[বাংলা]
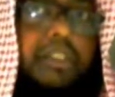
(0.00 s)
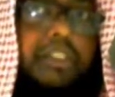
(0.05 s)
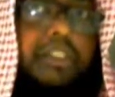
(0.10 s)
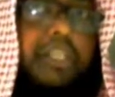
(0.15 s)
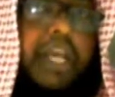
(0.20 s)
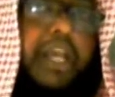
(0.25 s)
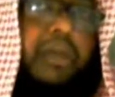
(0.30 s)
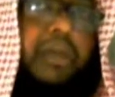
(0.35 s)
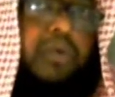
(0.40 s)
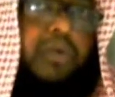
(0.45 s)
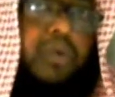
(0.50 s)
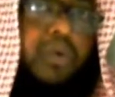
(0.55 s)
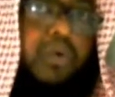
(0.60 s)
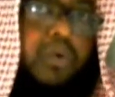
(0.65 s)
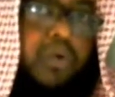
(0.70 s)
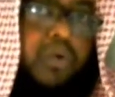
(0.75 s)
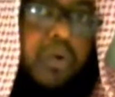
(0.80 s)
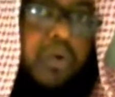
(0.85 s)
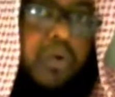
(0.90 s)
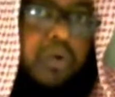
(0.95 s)
যেই
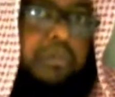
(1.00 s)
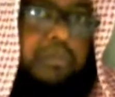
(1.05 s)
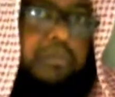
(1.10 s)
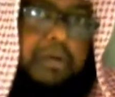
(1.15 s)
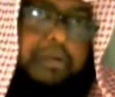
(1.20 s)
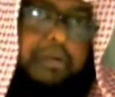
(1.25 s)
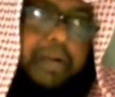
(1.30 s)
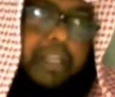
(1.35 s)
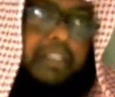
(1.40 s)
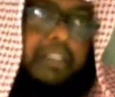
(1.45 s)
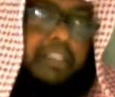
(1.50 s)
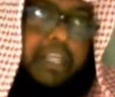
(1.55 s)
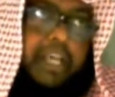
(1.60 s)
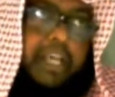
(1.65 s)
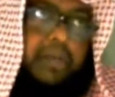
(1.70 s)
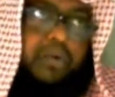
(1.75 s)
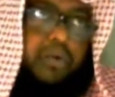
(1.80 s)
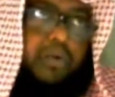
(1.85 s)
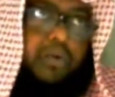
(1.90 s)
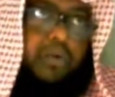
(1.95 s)
গুণগুলো মানে
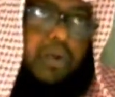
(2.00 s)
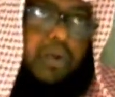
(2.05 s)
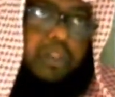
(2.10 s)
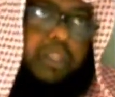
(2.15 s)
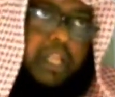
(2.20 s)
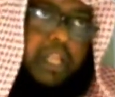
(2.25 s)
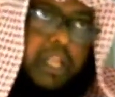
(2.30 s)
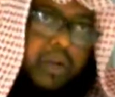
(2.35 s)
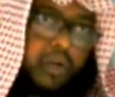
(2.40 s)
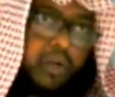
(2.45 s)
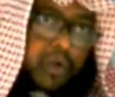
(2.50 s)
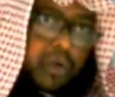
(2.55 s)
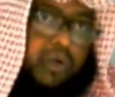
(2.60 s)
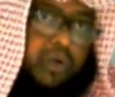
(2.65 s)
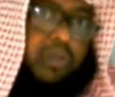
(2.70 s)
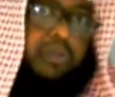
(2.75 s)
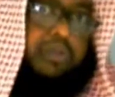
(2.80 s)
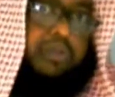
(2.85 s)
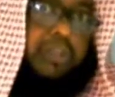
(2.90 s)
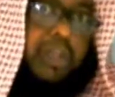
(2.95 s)
যেই গুণগুলো দিলেন ওগুলো
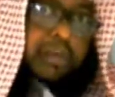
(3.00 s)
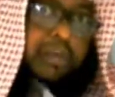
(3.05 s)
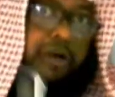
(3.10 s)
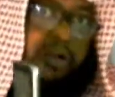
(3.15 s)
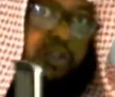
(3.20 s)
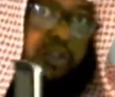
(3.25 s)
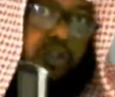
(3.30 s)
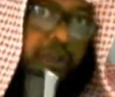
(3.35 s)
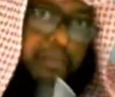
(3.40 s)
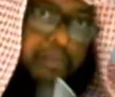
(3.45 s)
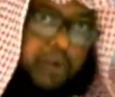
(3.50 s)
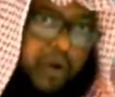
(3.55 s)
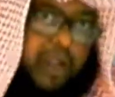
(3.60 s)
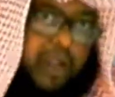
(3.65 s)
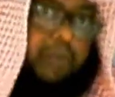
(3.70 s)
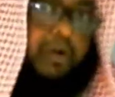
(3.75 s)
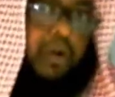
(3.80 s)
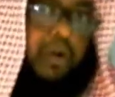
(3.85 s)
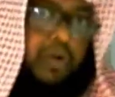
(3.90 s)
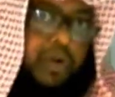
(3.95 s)
তো বোধহয় আবার যদি
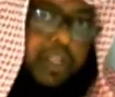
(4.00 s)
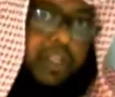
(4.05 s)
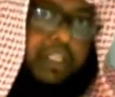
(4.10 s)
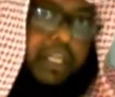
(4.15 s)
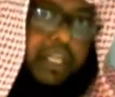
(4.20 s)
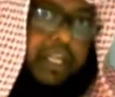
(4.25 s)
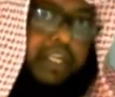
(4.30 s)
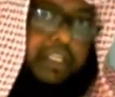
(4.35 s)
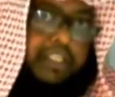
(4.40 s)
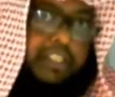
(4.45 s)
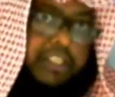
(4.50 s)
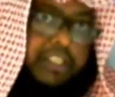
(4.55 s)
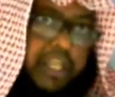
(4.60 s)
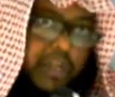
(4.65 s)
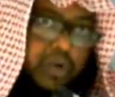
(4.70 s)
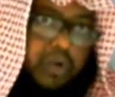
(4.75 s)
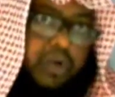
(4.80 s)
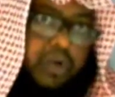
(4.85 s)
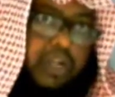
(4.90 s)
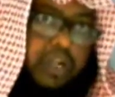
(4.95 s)
বরাবর করে দেন যেই
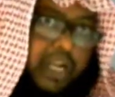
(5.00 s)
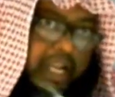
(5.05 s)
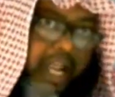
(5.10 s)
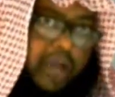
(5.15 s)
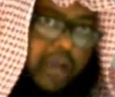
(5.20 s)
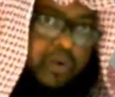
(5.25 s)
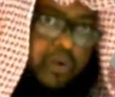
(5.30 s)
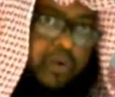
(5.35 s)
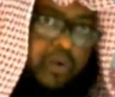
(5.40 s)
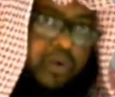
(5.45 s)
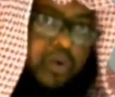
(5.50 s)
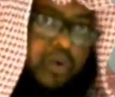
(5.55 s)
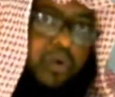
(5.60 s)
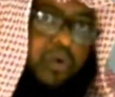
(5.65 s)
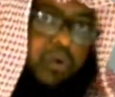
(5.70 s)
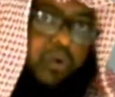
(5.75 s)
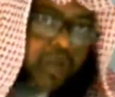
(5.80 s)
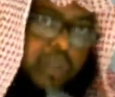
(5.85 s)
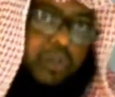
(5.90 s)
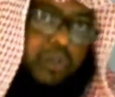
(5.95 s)
গুণটা হলো একক গুণ
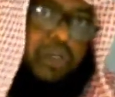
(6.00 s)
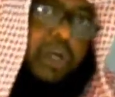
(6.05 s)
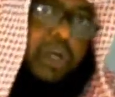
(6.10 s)
ওটা যদি